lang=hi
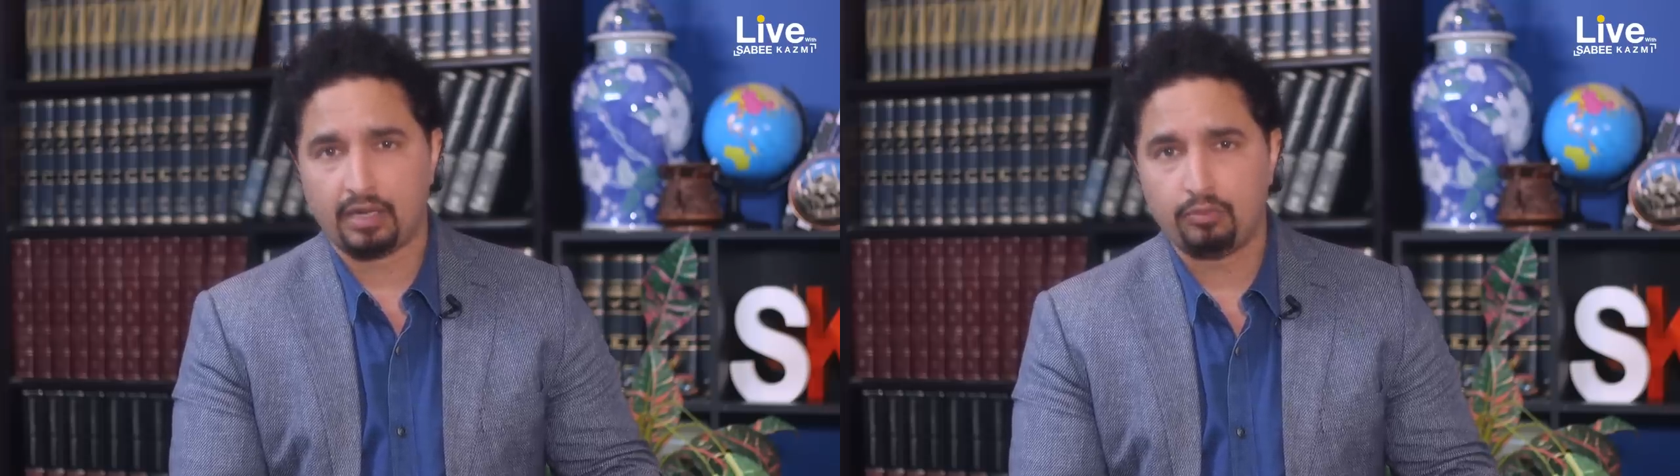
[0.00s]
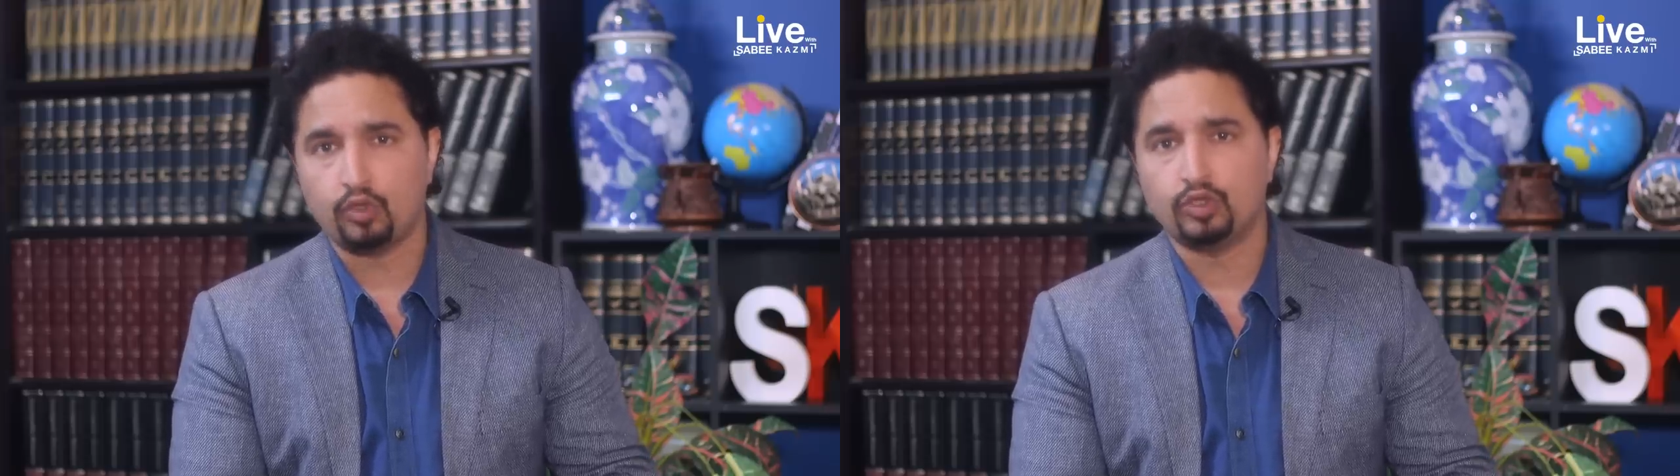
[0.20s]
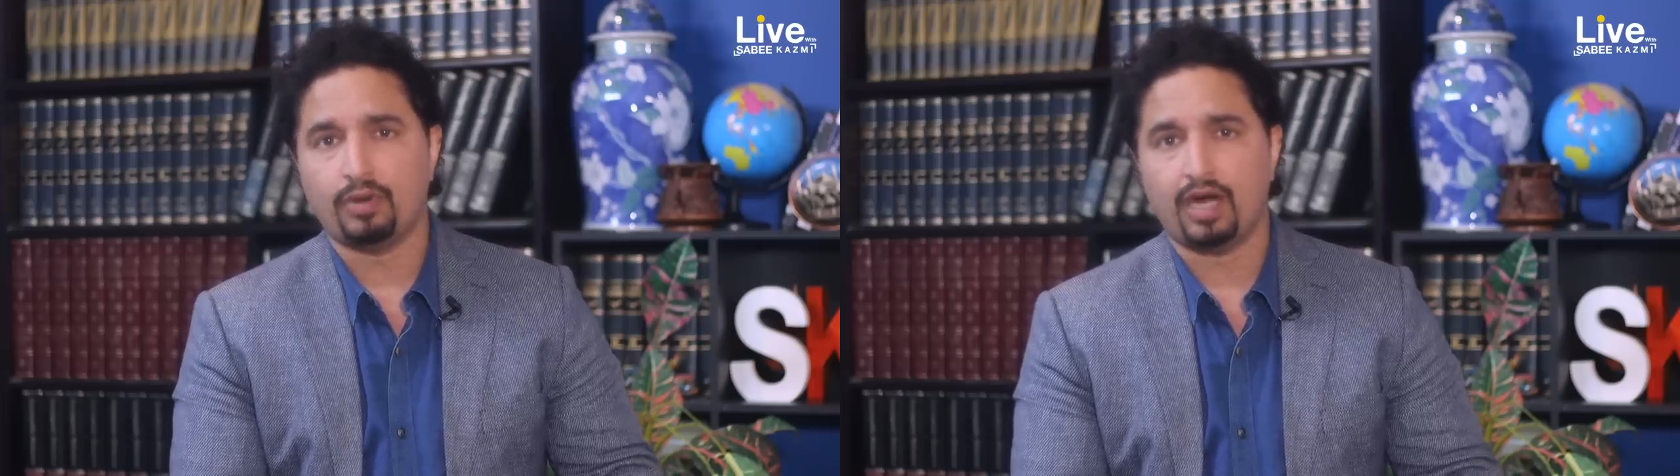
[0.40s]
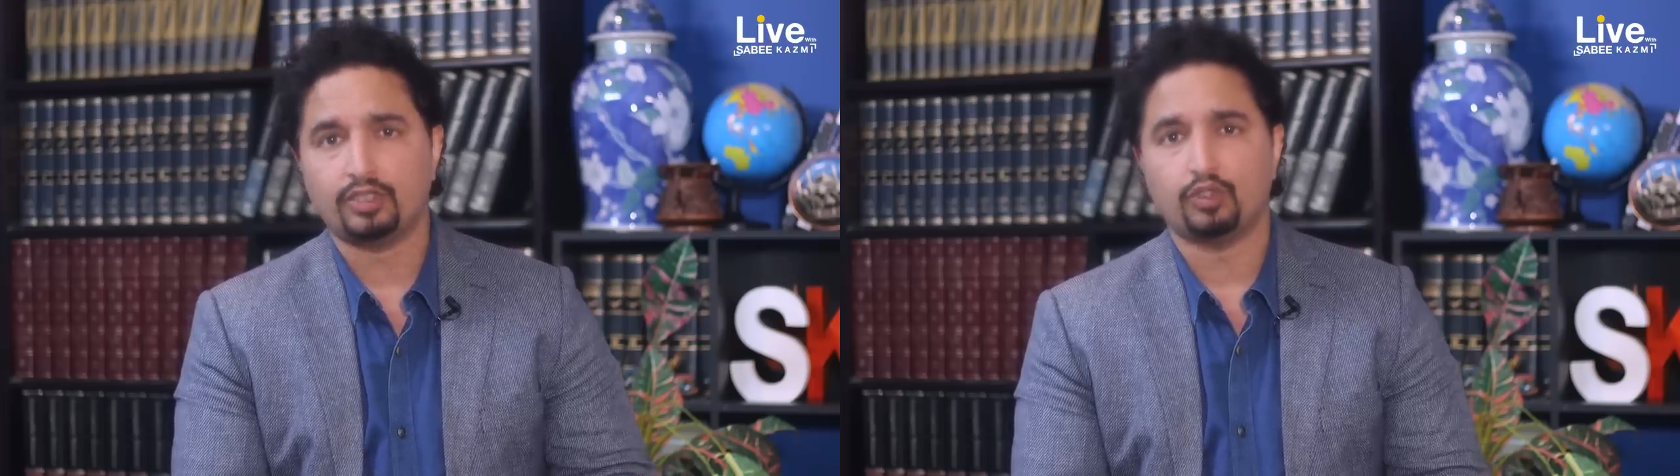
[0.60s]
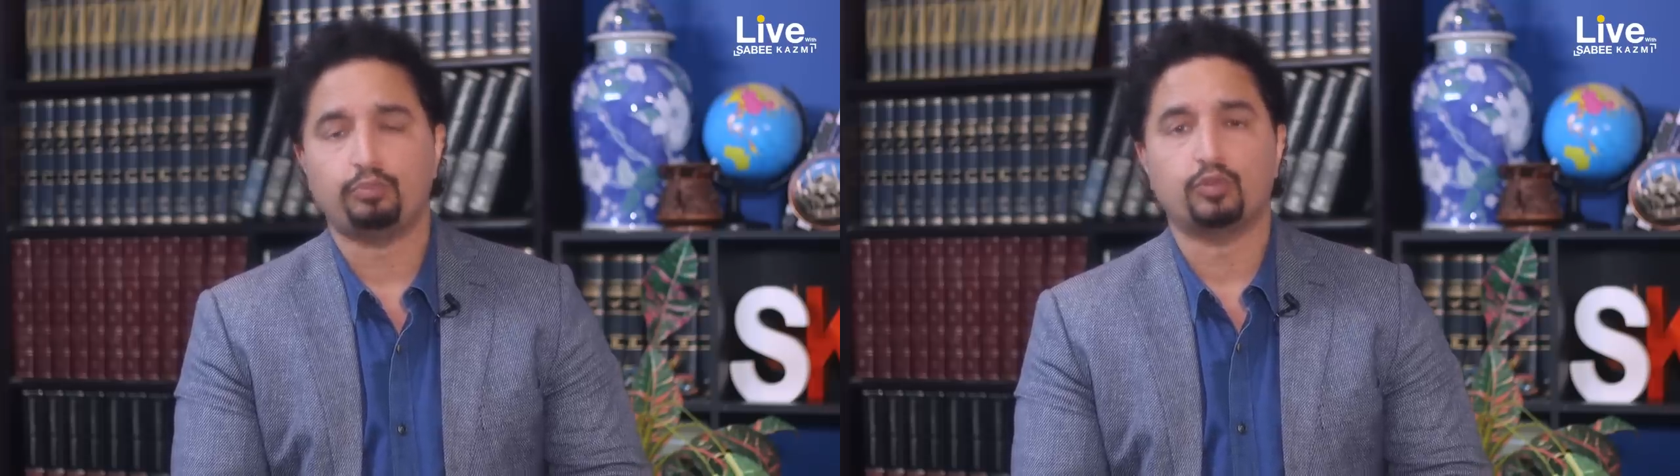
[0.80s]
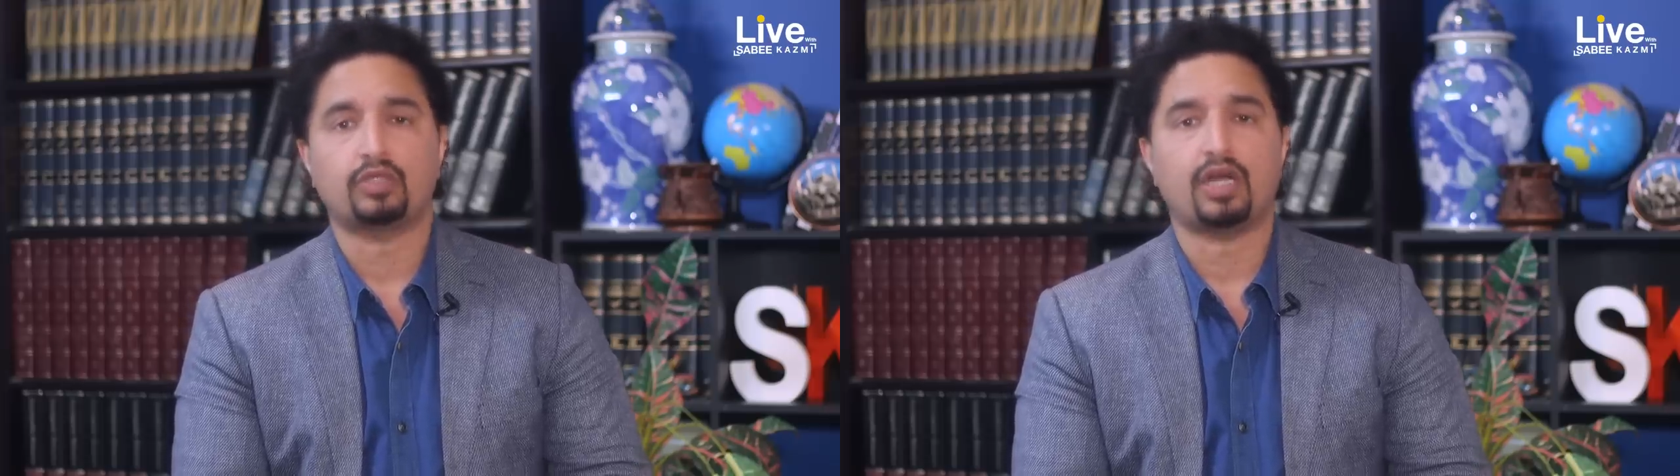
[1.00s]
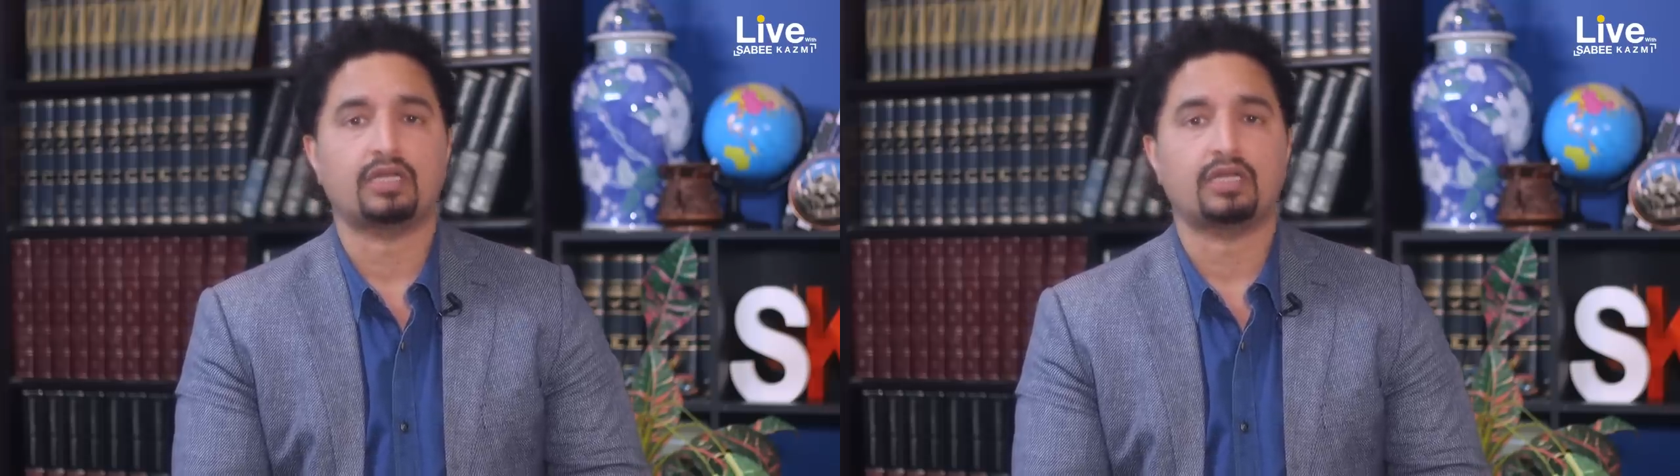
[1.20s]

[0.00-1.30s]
गबरू जुबान जो पुत्र